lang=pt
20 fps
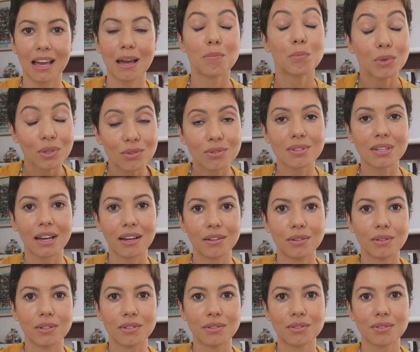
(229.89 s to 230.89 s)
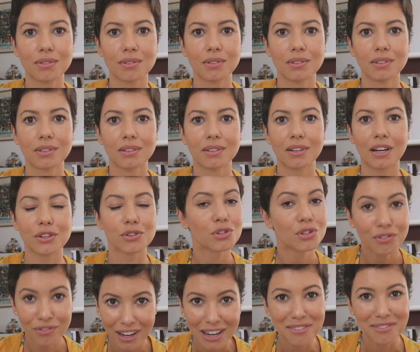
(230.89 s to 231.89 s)
É muito sério isso. A
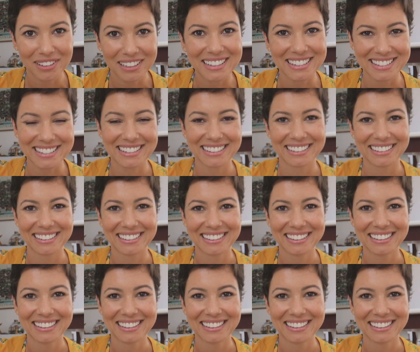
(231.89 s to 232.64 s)
gente vai envelhecer.